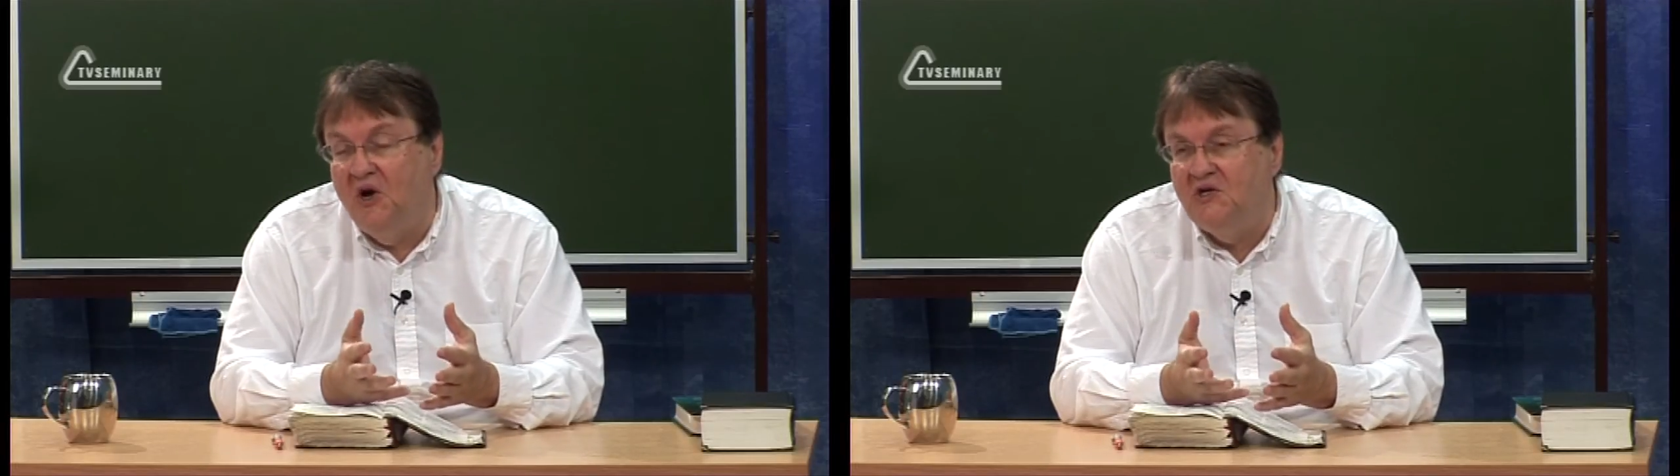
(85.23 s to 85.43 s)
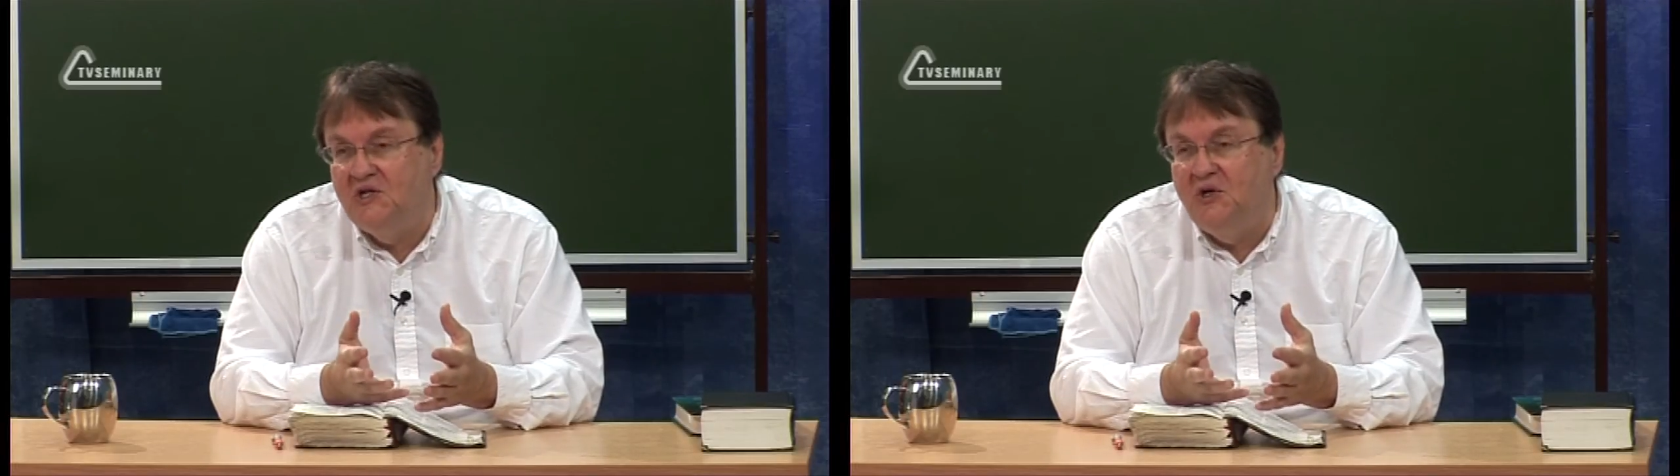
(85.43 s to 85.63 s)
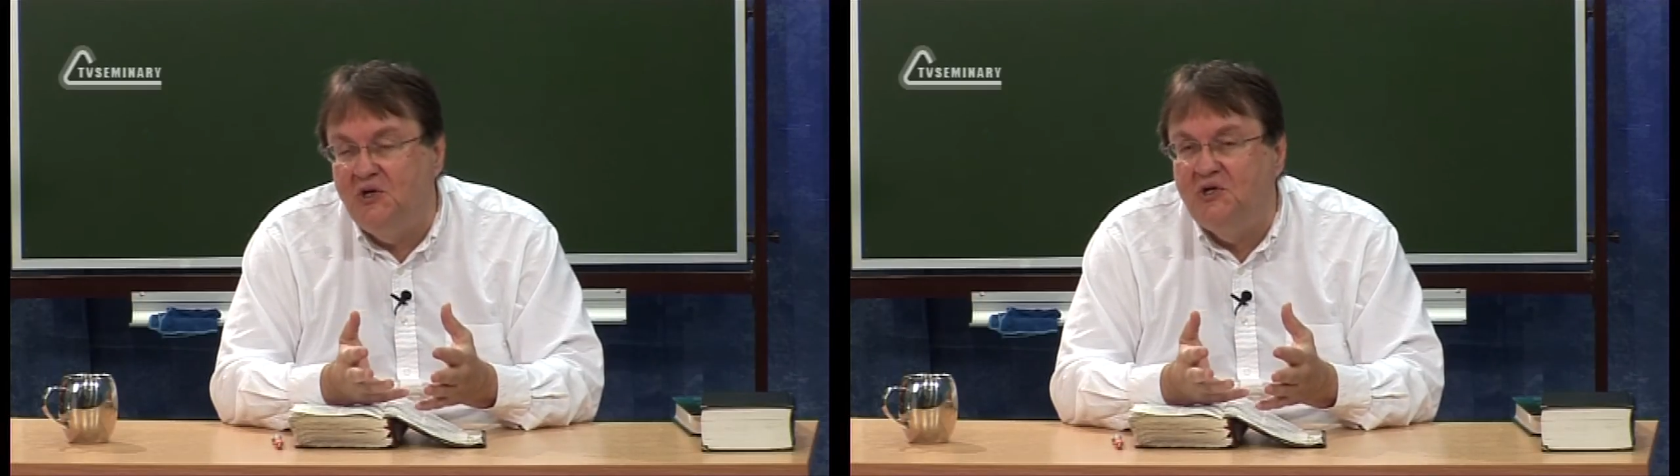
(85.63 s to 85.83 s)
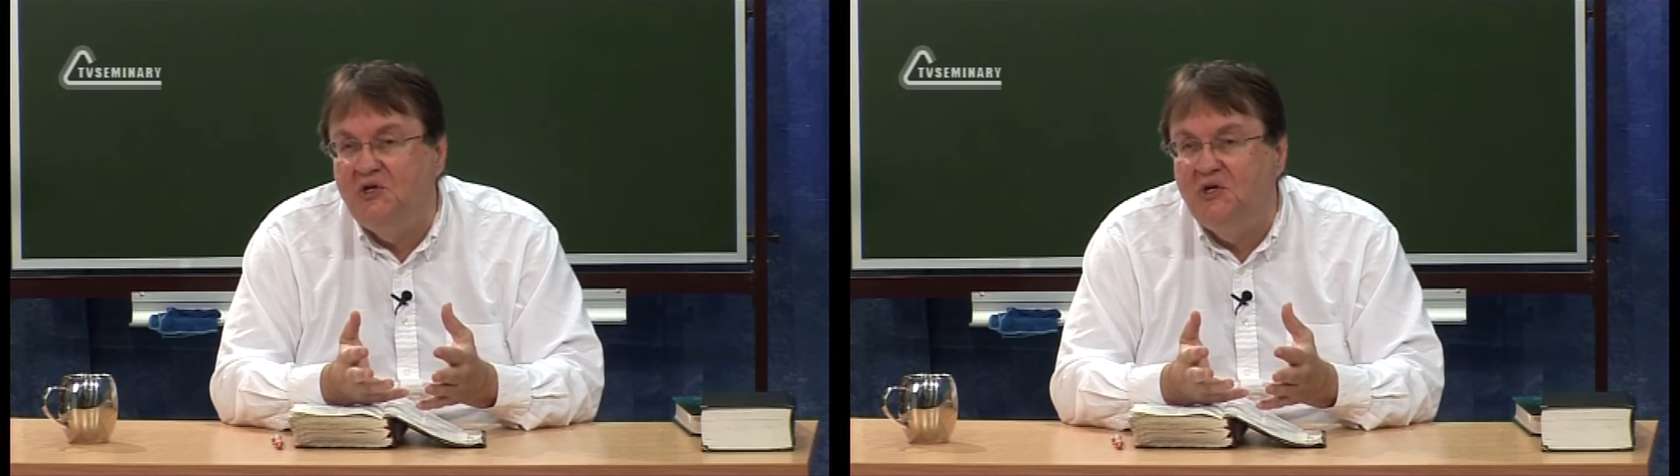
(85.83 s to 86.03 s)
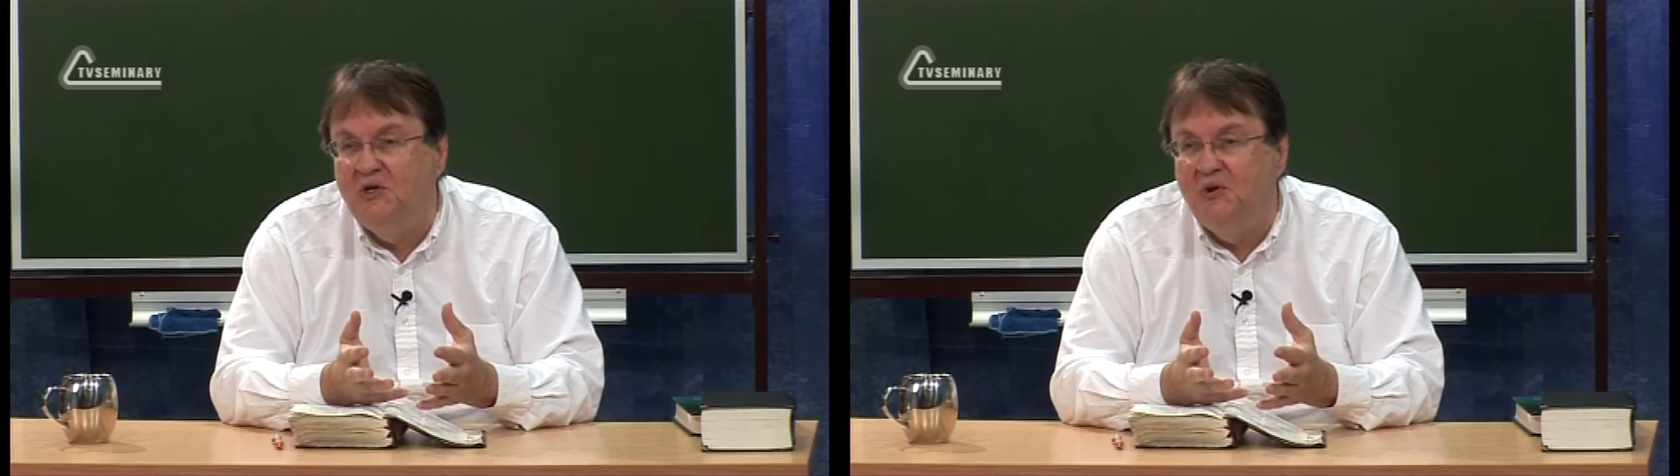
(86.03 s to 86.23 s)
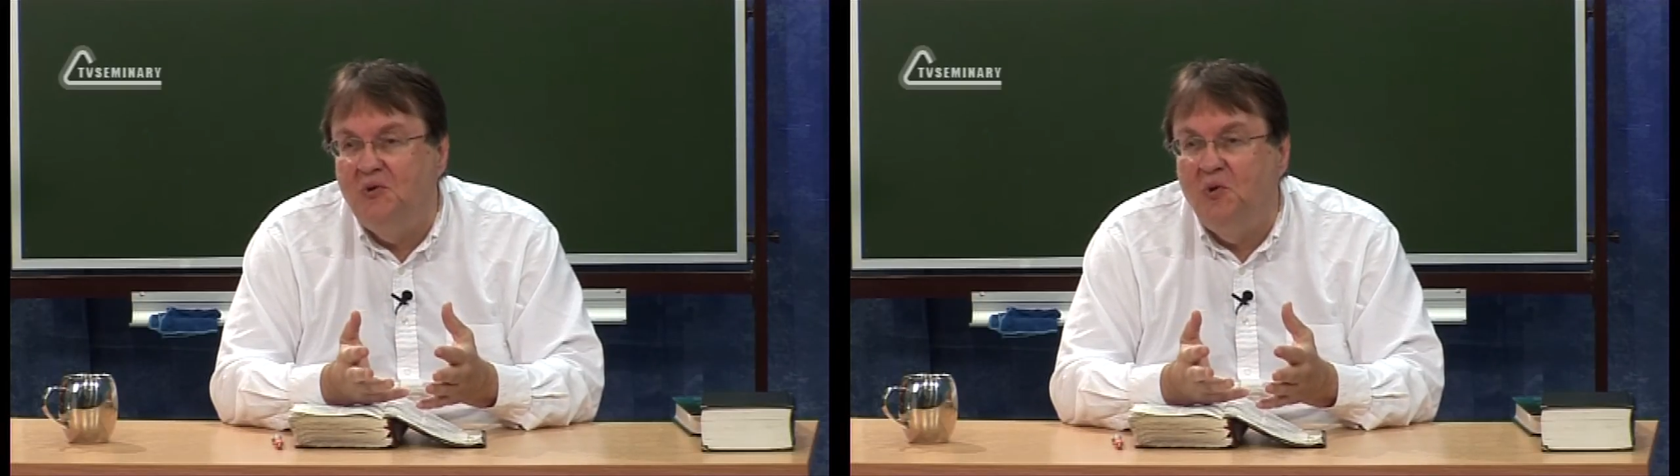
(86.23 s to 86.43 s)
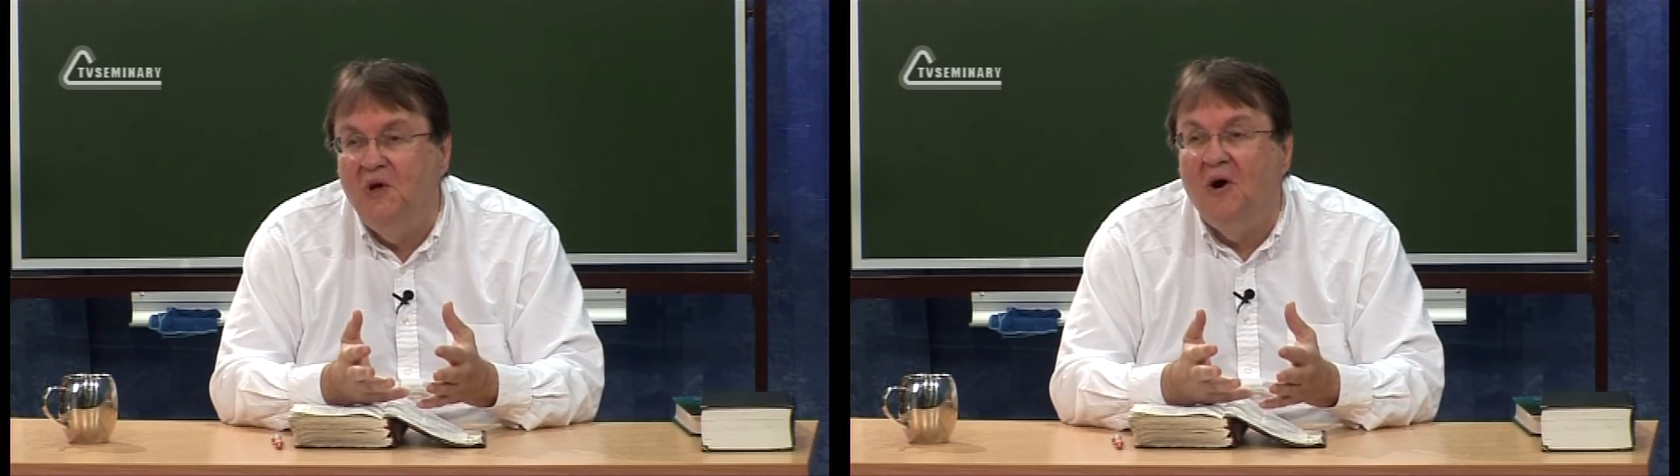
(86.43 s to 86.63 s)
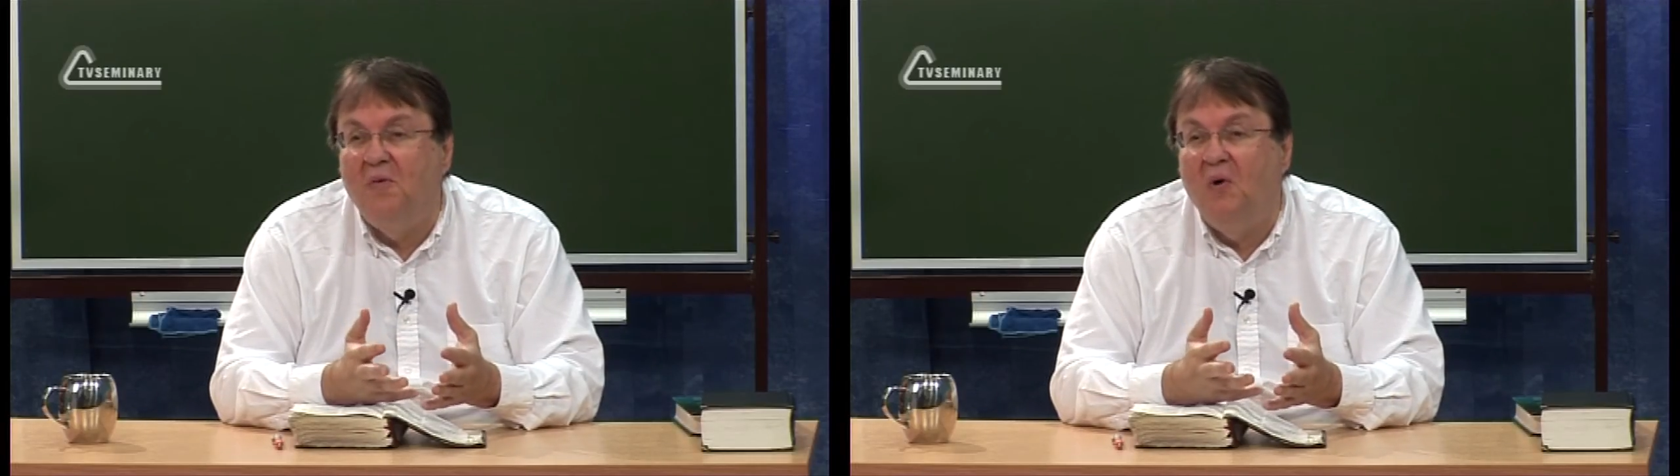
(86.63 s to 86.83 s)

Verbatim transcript: Поняли бы его так, как мы сами